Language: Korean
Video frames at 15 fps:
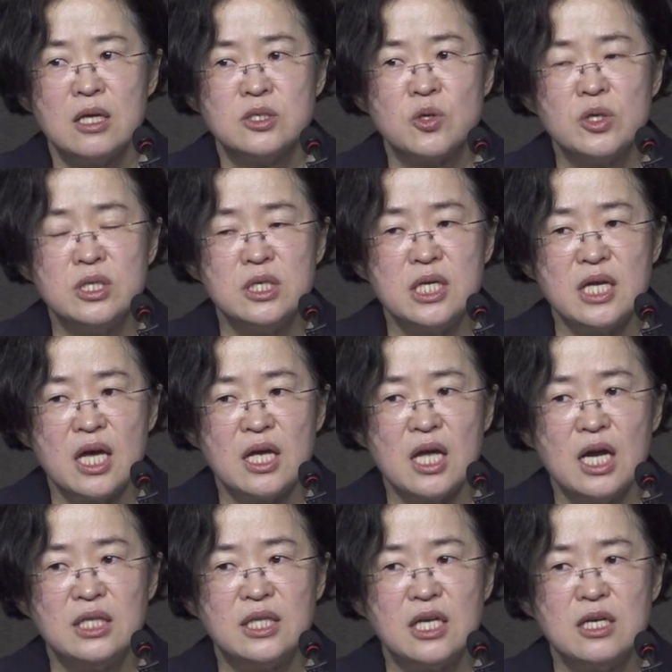저희들이
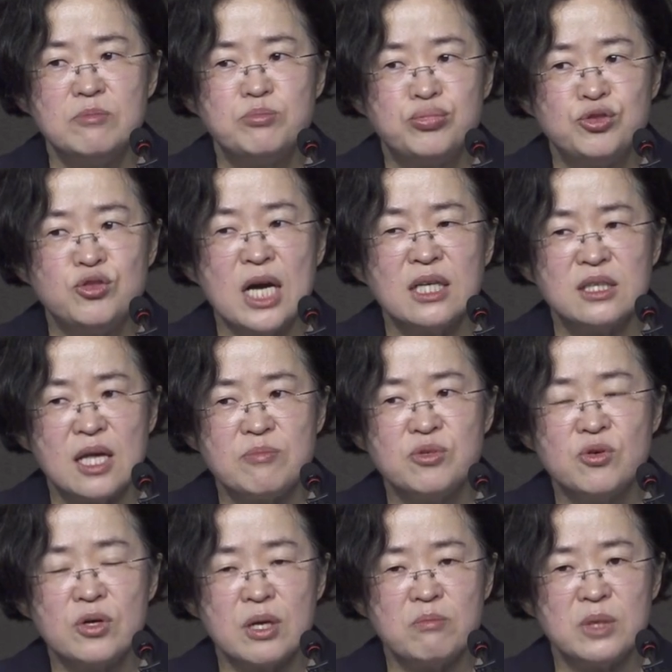얘기할 때는 부당 내부
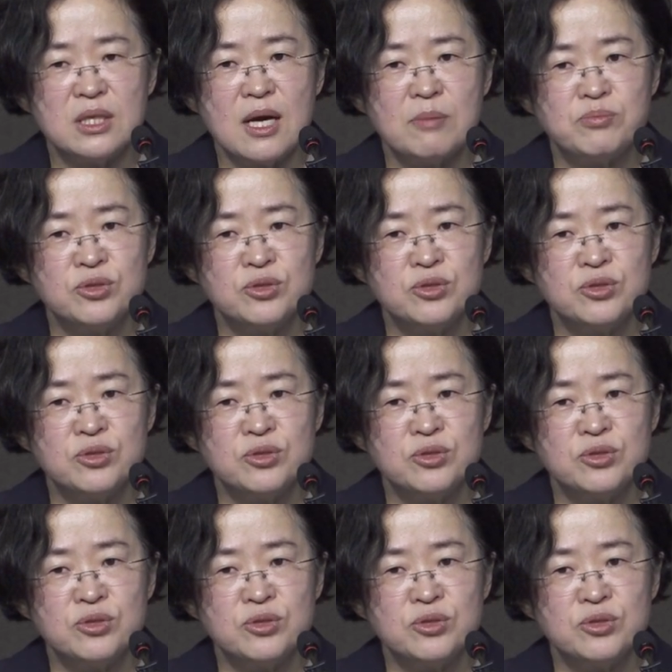거래입니다.